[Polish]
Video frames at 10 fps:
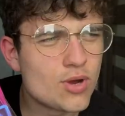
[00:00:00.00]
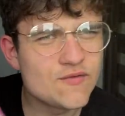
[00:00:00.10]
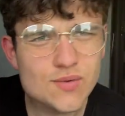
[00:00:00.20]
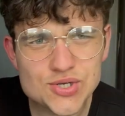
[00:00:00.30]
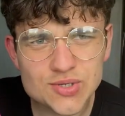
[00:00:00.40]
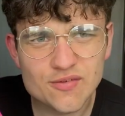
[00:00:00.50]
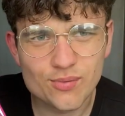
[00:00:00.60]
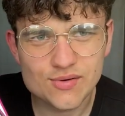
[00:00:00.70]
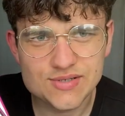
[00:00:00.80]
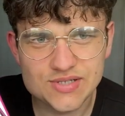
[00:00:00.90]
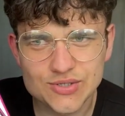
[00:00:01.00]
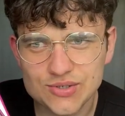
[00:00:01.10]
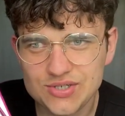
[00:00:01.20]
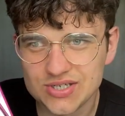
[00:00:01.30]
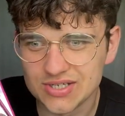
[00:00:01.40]
Pojawiły się one w Polsce
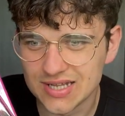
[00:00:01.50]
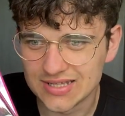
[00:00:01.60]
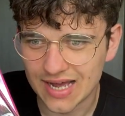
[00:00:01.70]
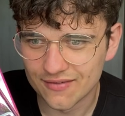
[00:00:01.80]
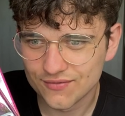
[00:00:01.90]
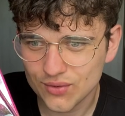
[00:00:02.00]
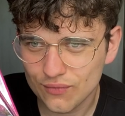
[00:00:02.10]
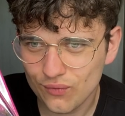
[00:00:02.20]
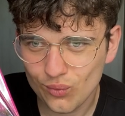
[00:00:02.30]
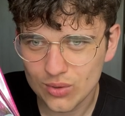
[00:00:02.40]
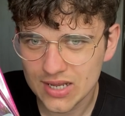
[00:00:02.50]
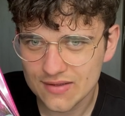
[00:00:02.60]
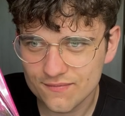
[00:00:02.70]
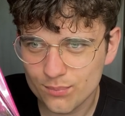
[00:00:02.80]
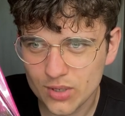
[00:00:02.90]
dość niedawno w
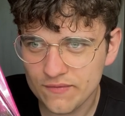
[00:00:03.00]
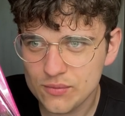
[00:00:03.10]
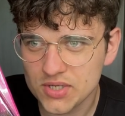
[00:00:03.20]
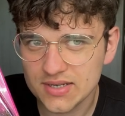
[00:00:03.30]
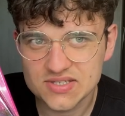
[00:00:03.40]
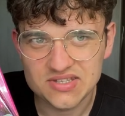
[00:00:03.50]
ogóle, pojawiły się tak